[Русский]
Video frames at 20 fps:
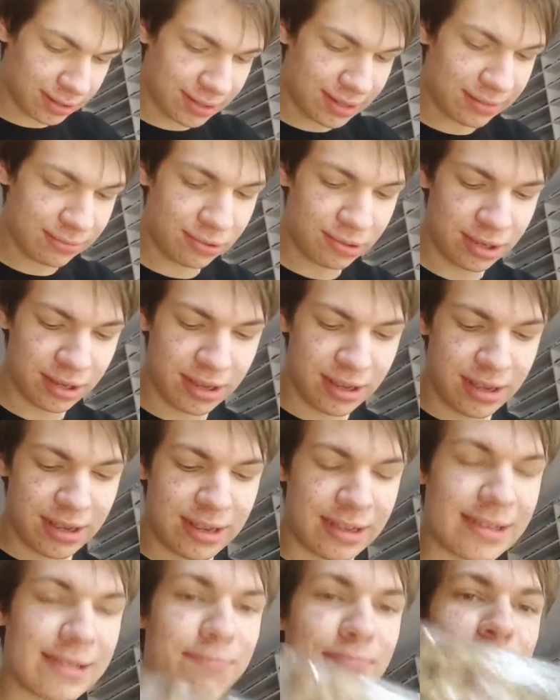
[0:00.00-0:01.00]
где-нибудь.
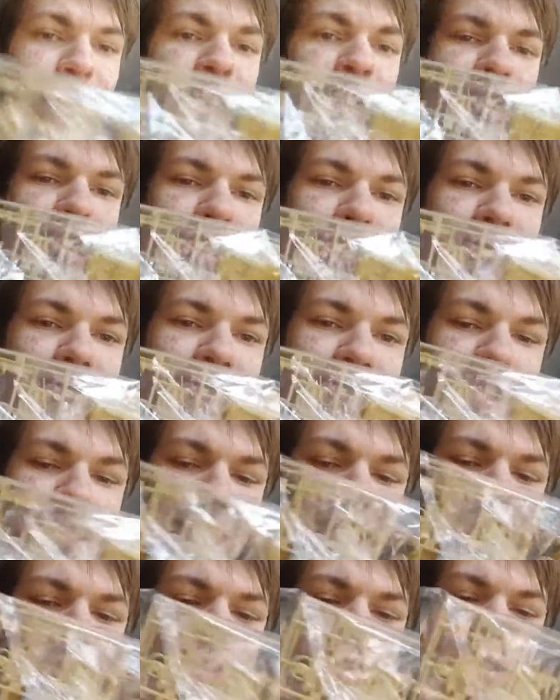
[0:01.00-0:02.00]
Бежевый
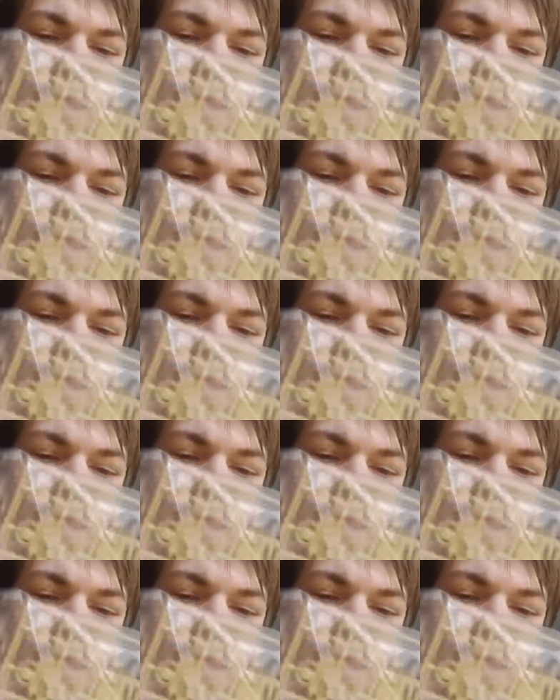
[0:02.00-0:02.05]
салон,